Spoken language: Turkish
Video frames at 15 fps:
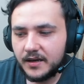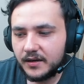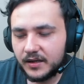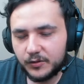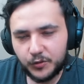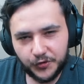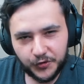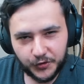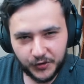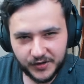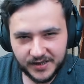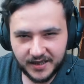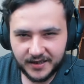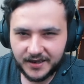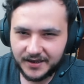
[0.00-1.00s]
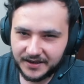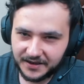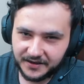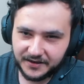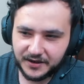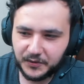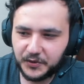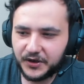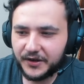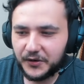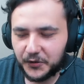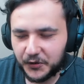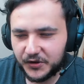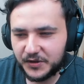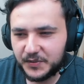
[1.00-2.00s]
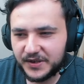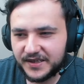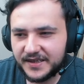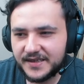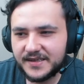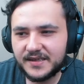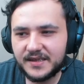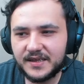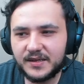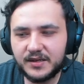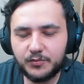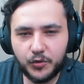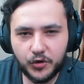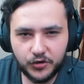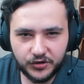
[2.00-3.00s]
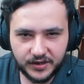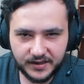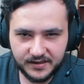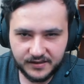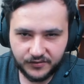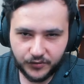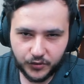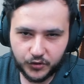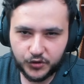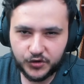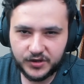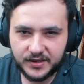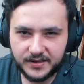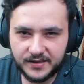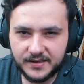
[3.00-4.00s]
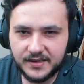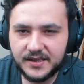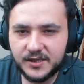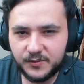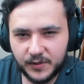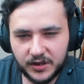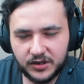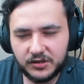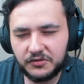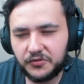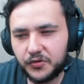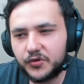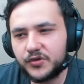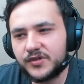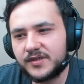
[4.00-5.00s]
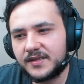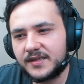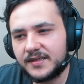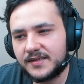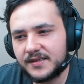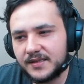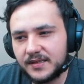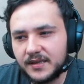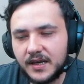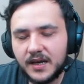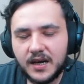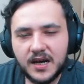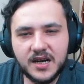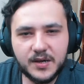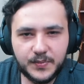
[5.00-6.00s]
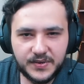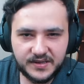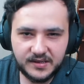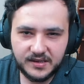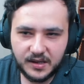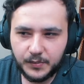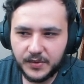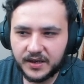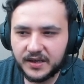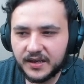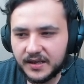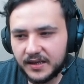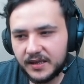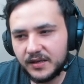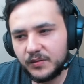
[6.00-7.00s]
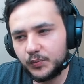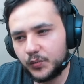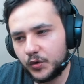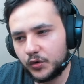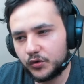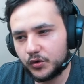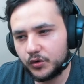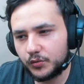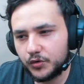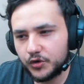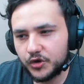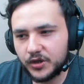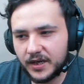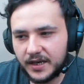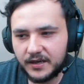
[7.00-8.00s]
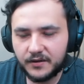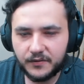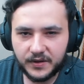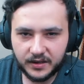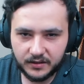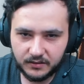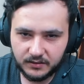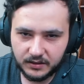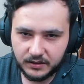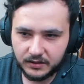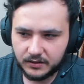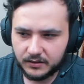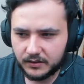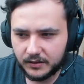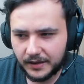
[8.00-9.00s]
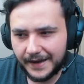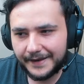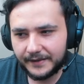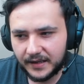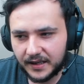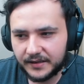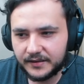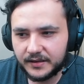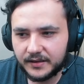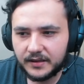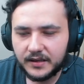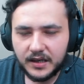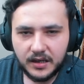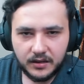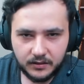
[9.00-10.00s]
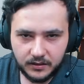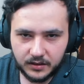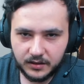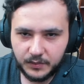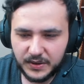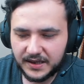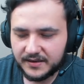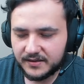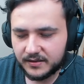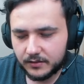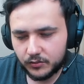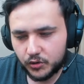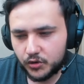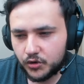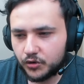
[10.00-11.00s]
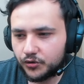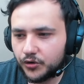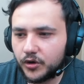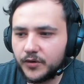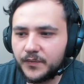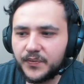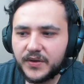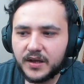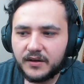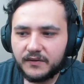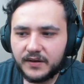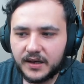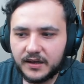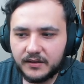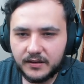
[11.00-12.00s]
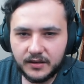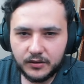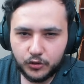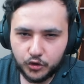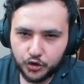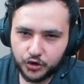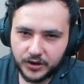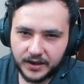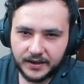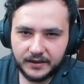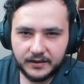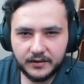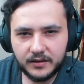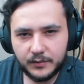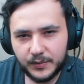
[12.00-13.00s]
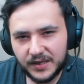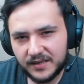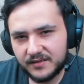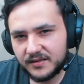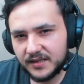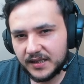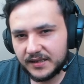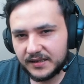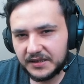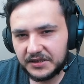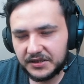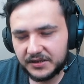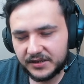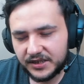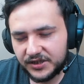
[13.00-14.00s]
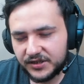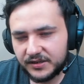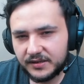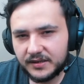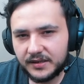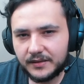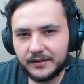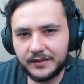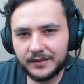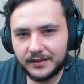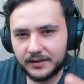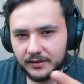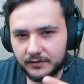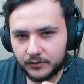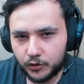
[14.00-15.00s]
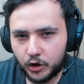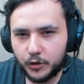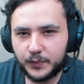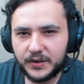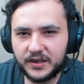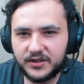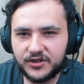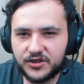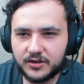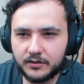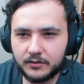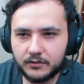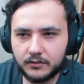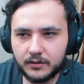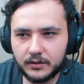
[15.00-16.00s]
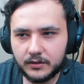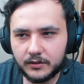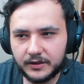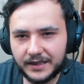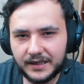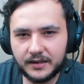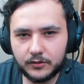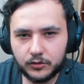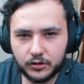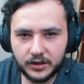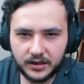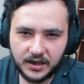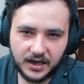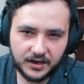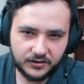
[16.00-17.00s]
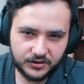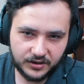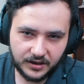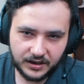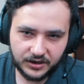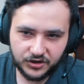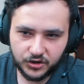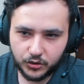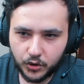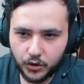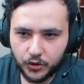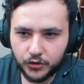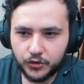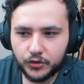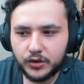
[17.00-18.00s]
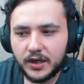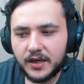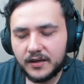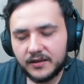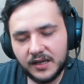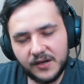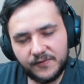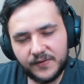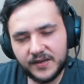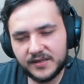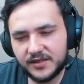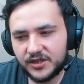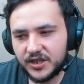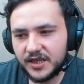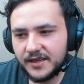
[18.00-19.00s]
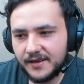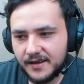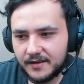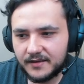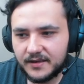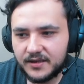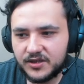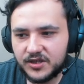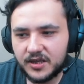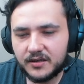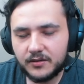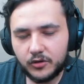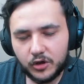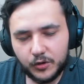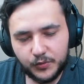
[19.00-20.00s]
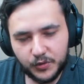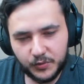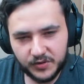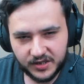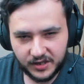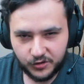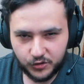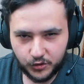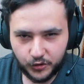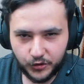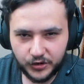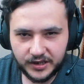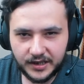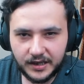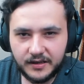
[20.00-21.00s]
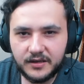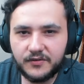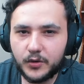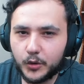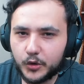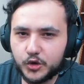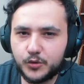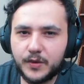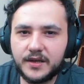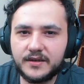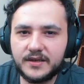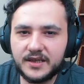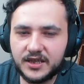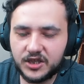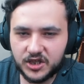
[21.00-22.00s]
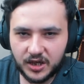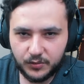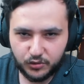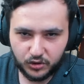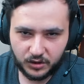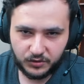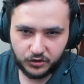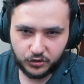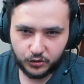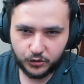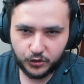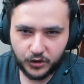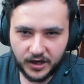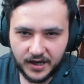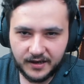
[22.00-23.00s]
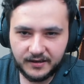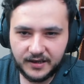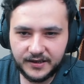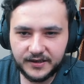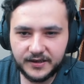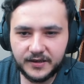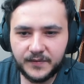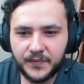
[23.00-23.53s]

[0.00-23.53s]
Ee, bu videoyu izlerken yayında bile olabiliriz. Ee, Portekiz'in Focus serisi, İspanya'nın Focus serisi, Arap İslam mekaniği büyütülmüş Airwing e, eklendi ee, birazcık küçüktü ve e, güç dengelerini birazcık daha değiştirdik. Roleplay için e, gerekli olan her aracı koyduk. Daha fazla şey eklenecek. Optimizasyon yolu geldi ve Osmanlı 2. Abdülhamit yolu eklendi.